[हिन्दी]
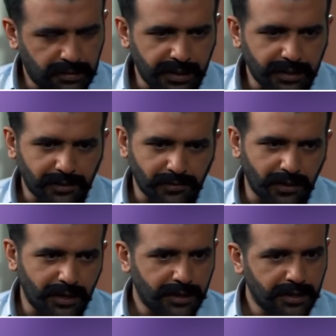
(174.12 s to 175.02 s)
देख
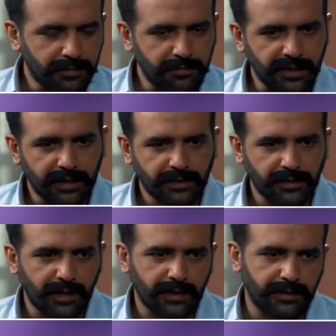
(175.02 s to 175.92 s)
जुलेखा मेरे
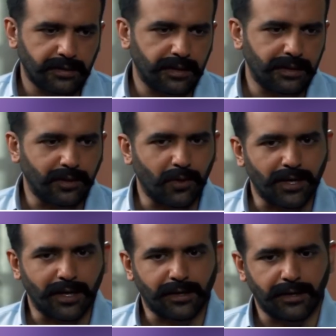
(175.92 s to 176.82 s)
साथ ये
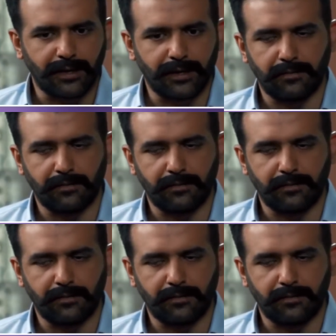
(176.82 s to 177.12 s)
दौरा खेल